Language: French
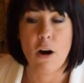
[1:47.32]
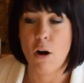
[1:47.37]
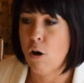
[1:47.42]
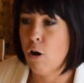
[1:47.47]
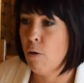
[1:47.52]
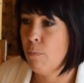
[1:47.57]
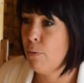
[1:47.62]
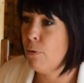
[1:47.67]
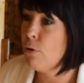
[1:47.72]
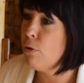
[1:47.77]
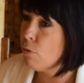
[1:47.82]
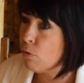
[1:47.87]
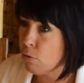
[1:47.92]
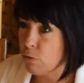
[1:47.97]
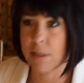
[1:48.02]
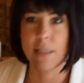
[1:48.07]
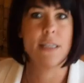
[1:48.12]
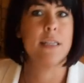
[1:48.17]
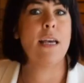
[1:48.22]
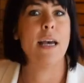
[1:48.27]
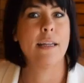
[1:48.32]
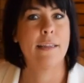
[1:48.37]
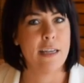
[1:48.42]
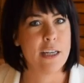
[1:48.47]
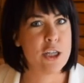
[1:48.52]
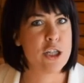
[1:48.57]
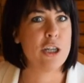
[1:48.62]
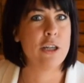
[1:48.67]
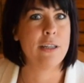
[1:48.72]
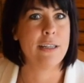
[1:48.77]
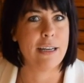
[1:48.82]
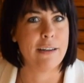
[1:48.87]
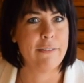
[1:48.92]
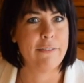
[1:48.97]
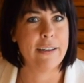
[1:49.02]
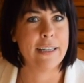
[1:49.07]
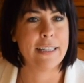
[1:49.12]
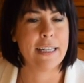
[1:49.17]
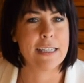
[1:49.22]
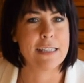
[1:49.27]
On peut aussi attacher un
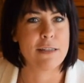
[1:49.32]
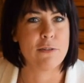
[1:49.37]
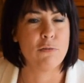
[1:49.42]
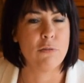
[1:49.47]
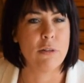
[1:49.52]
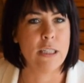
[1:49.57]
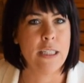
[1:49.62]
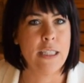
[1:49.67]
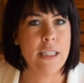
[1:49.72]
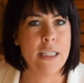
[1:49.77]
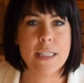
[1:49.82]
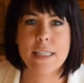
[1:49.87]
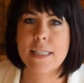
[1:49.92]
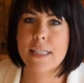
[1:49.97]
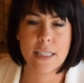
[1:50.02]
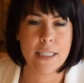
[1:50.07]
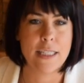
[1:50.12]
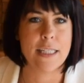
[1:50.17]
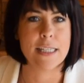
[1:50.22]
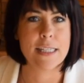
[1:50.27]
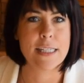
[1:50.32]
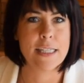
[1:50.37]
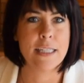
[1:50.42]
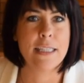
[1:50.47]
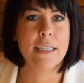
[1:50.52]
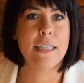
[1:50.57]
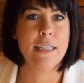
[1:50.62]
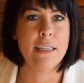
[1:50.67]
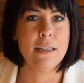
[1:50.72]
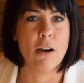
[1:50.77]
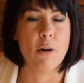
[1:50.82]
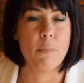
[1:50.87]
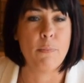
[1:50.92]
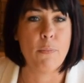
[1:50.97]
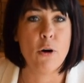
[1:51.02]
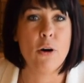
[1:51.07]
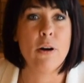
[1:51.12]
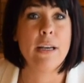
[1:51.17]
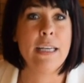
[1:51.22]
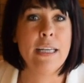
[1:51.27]
enfant dans son lit. S'il décide qu'il dort
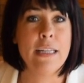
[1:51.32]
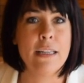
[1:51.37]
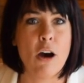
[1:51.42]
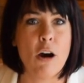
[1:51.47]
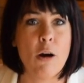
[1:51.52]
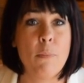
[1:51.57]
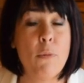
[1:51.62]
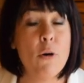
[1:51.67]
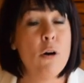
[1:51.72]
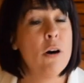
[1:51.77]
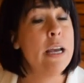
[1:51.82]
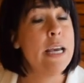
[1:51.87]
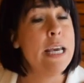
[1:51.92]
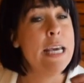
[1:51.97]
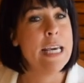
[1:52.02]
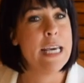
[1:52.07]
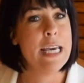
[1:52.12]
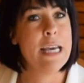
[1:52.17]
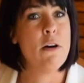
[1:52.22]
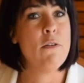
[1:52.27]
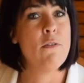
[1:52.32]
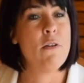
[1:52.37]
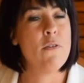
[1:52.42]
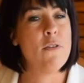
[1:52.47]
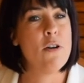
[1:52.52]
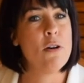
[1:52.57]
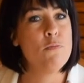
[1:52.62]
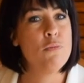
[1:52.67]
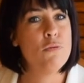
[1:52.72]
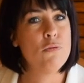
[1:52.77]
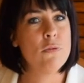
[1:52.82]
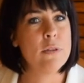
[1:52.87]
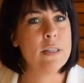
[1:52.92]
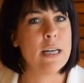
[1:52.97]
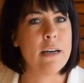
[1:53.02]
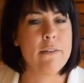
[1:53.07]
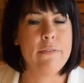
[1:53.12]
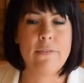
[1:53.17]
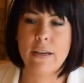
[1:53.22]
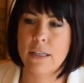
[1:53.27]
pas, il dort pas. Et on va voir beaucoup
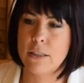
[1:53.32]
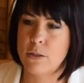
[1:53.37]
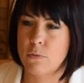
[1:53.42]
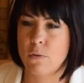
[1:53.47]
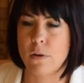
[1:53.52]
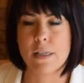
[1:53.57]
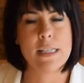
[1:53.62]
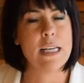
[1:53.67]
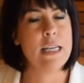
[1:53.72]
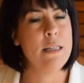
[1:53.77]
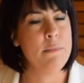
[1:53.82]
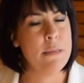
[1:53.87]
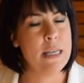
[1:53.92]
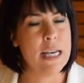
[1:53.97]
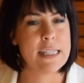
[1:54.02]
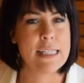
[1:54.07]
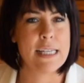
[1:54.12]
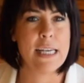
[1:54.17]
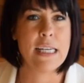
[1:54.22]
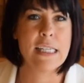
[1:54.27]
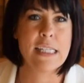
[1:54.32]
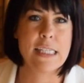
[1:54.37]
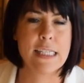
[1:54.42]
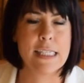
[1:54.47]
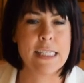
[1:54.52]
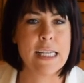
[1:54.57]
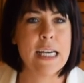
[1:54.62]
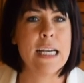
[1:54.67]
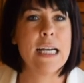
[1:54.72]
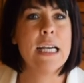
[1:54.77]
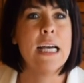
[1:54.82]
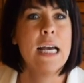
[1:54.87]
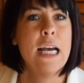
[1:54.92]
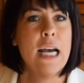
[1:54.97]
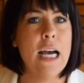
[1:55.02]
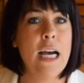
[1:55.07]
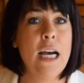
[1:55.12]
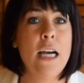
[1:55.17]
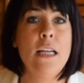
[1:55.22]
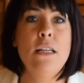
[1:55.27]
d'enfants de 3 ans et demi à 5-6 ans
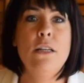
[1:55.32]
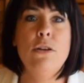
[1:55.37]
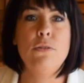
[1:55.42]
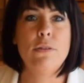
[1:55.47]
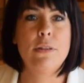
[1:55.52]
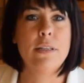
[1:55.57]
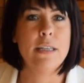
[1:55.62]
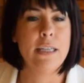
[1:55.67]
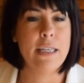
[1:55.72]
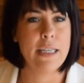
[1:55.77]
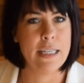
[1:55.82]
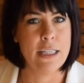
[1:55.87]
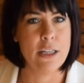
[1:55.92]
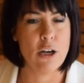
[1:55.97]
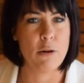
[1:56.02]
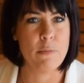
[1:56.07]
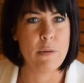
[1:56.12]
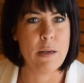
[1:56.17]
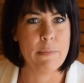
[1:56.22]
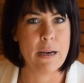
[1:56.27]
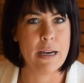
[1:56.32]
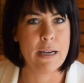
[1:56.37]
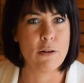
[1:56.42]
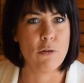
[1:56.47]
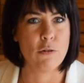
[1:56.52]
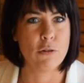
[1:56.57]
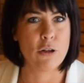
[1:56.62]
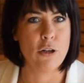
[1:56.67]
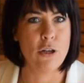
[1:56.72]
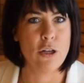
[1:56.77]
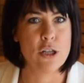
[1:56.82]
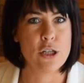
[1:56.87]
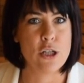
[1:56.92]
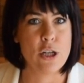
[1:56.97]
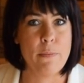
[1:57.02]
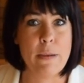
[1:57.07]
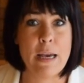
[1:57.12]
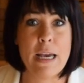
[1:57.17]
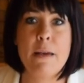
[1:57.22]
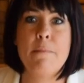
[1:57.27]
euh, lutter énormément contre le
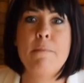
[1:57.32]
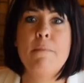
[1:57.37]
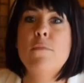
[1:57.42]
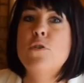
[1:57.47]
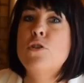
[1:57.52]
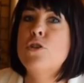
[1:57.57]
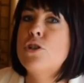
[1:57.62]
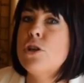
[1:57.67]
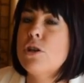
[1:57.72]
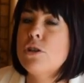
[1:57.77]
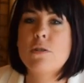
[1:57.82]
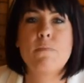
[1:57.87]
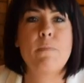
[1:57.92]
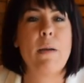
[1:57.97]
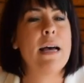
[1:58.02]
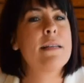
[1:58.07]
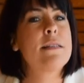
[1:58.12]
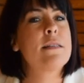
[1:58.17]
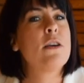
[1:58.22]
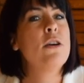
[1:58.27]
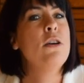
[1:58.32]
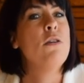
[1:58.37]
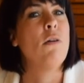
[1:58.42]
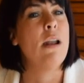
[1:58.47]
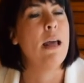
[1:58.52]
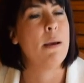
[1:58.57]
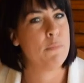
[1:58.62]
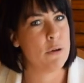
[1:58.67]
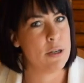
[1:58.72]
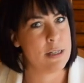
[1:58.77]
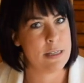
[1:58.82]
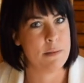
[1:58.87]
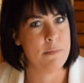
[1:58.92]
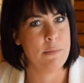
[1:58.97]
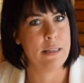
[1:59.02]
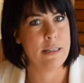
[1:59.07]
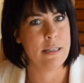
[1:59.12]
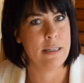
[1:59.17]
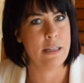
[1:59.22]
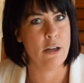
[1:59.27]
sommeil juste parce qu'ils ont la
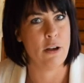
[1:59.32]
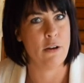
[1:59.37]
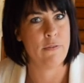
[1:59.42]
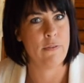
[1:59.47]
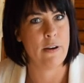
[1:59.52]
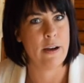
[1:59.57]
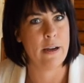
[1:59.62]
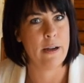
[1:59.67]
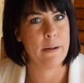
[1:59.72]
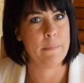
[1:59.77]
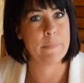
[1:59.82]
possibilité de le faire.